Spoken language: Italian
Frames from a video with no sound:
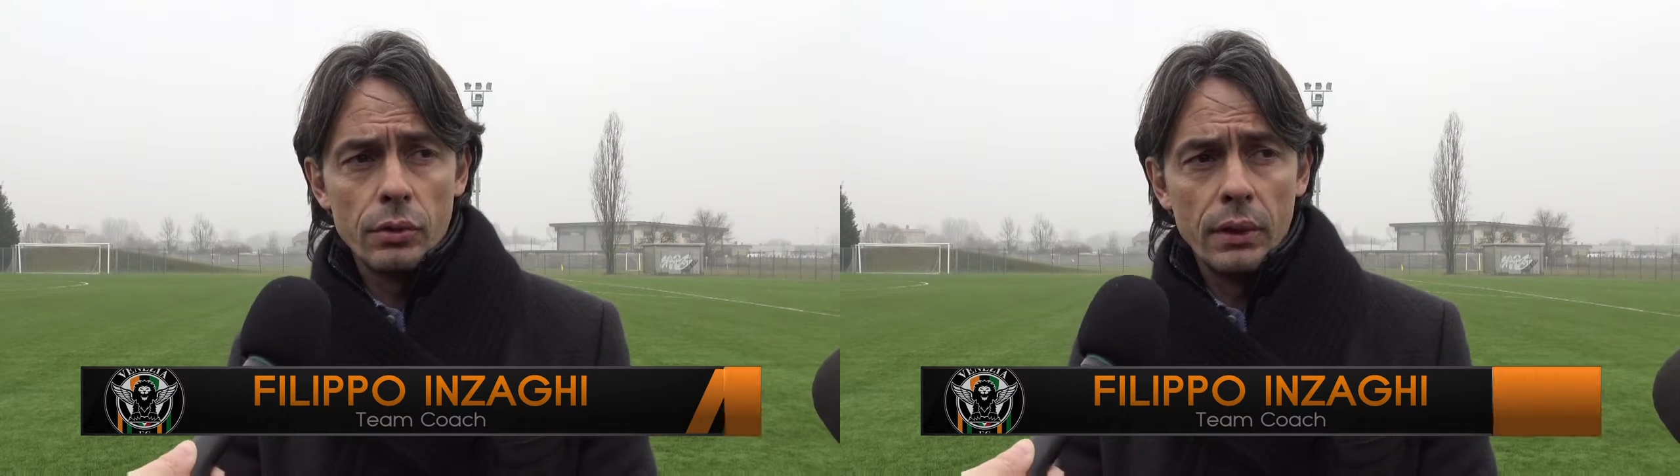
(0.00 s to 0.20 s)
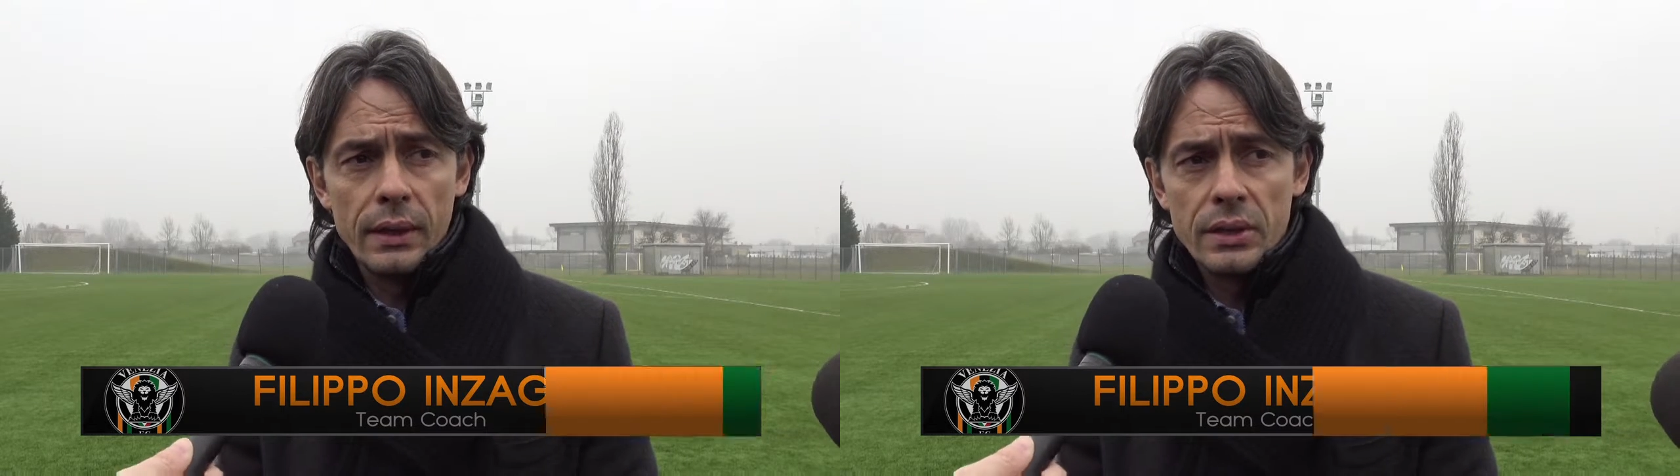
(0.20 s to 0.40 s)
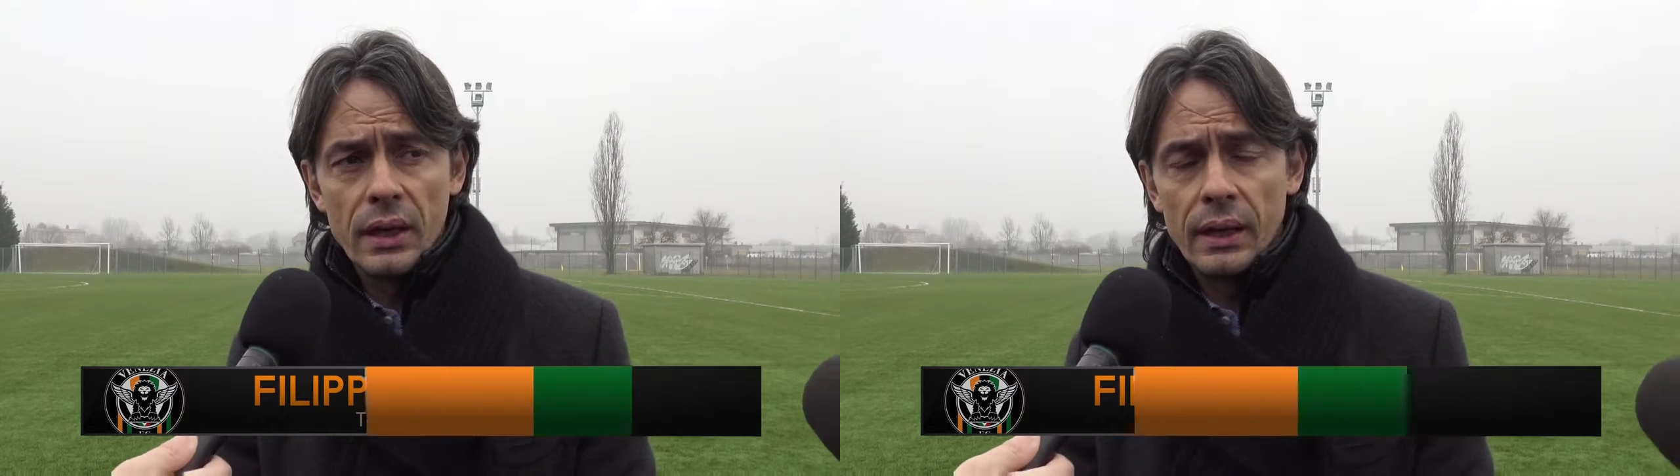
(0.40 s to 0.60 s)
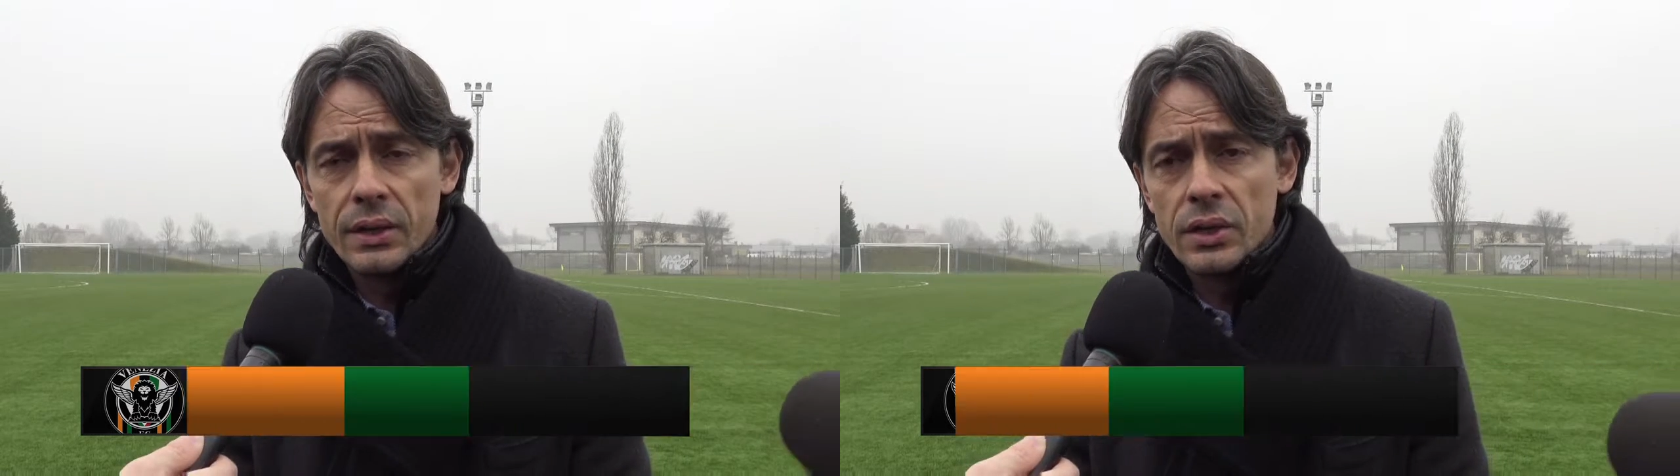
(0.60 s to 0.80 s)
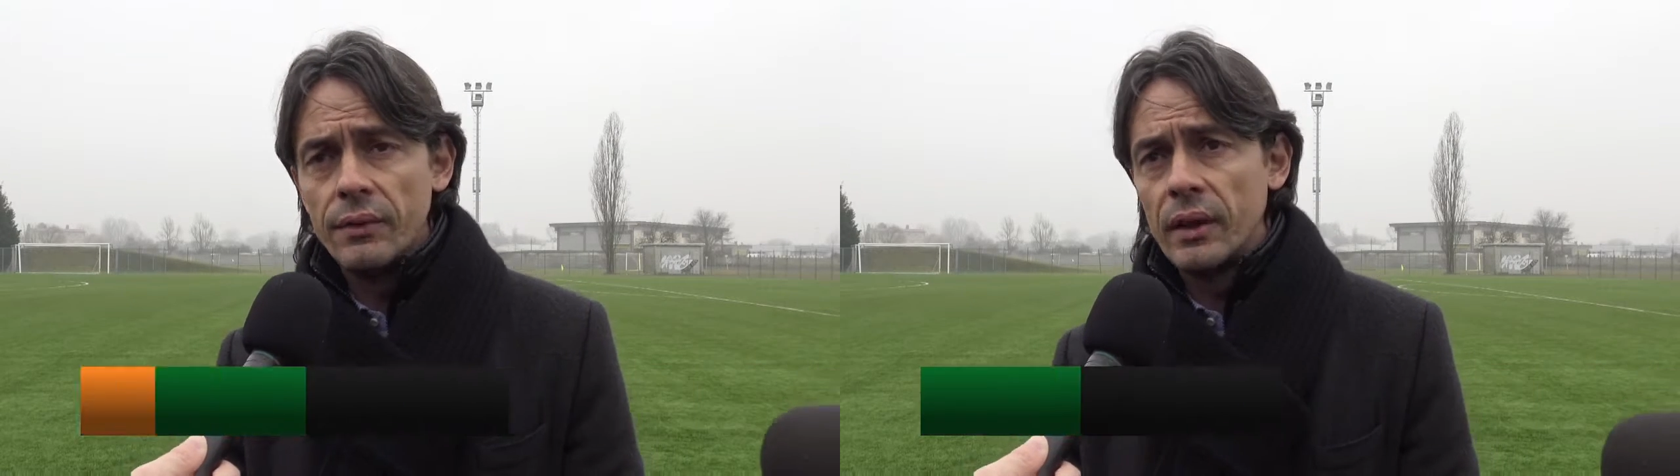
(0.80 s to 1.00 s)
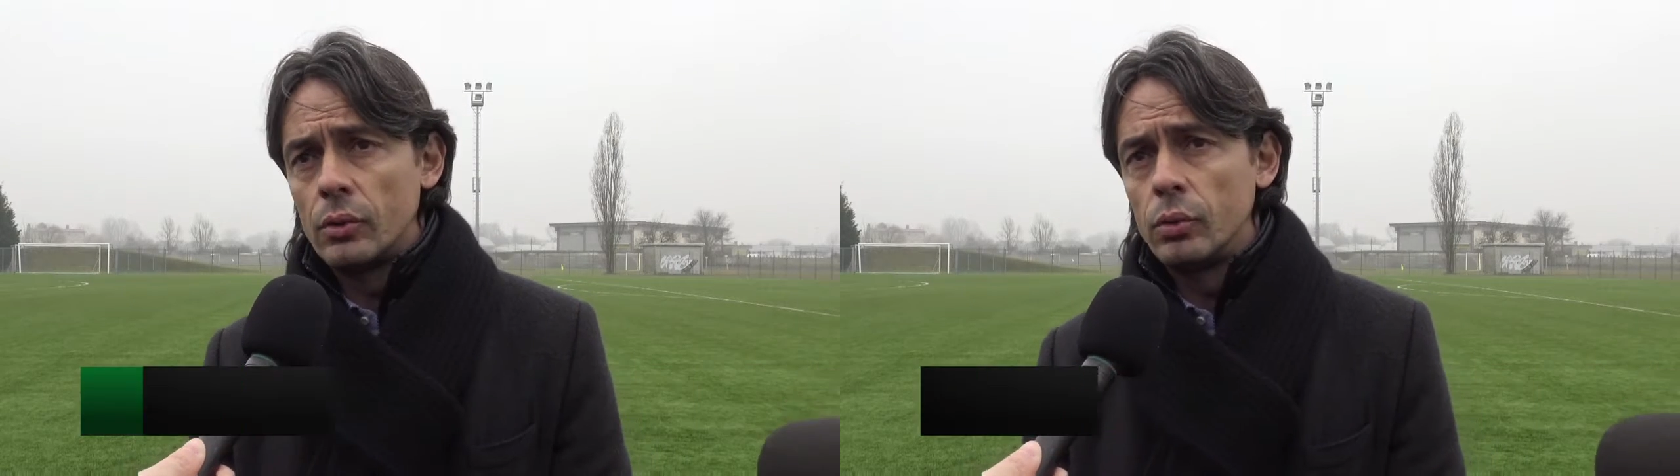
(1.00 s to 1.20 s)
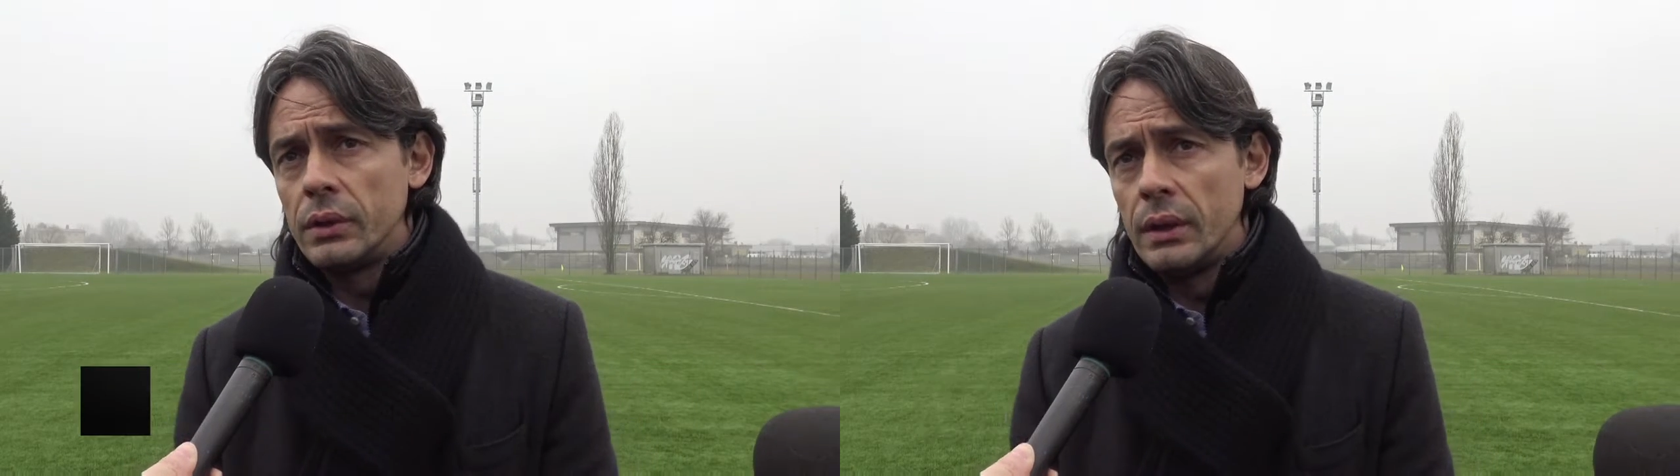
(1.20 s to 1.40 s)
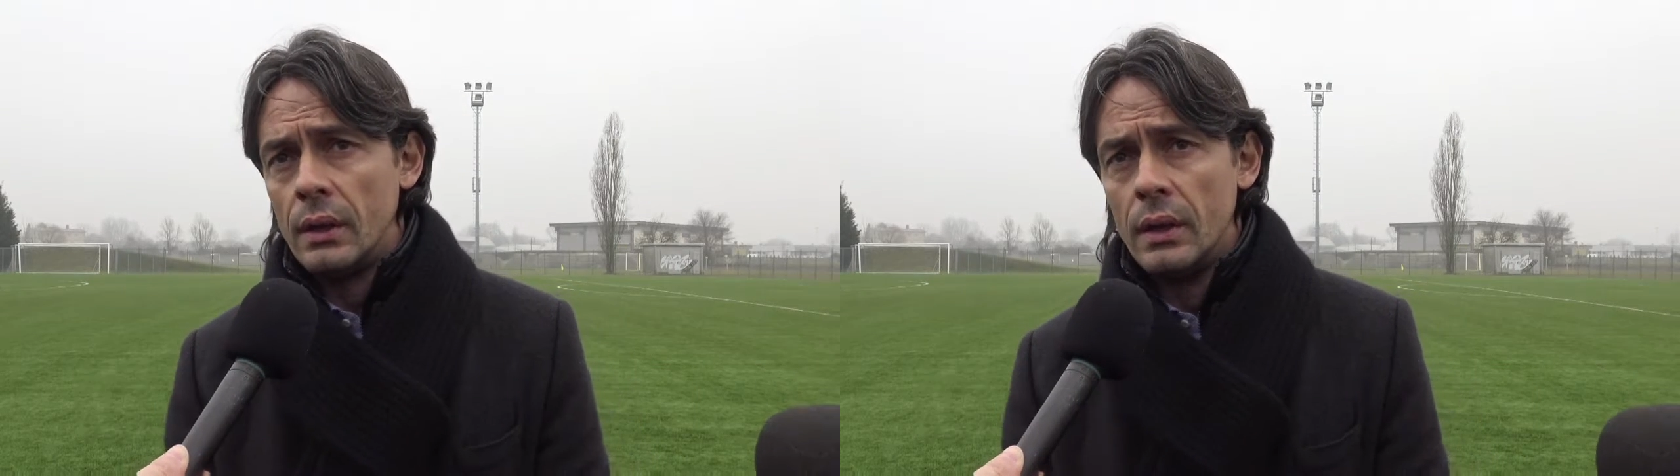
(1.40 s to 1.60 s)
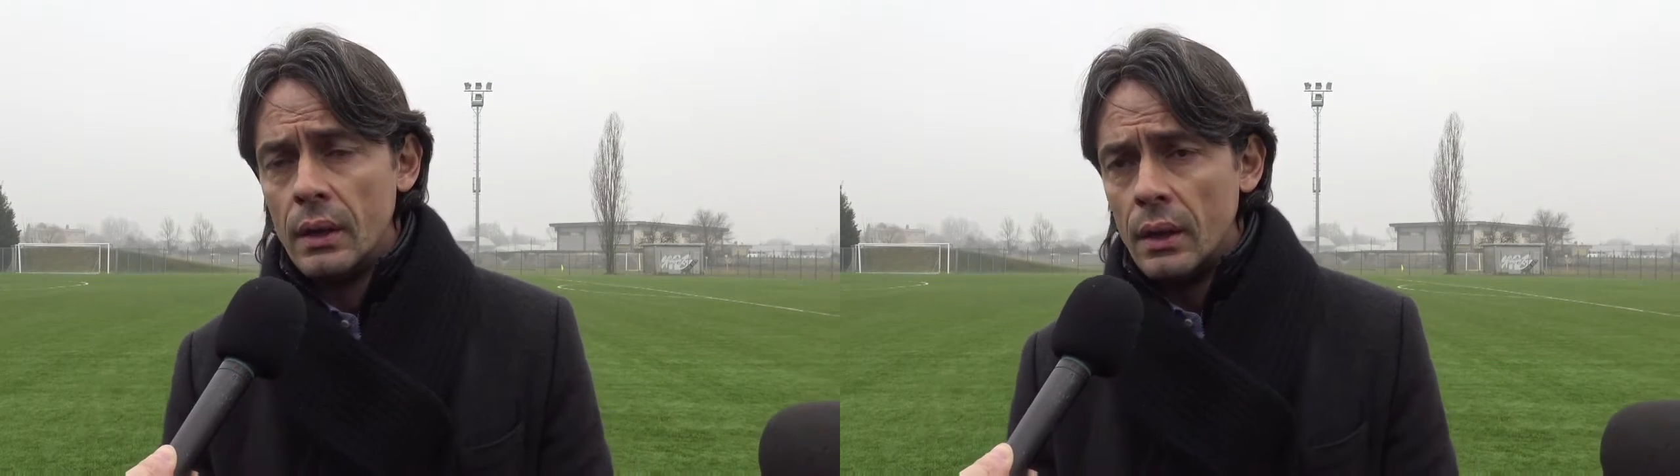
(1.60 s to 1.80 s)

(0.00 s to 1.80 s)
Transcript: sono in testa alla classifica, tutti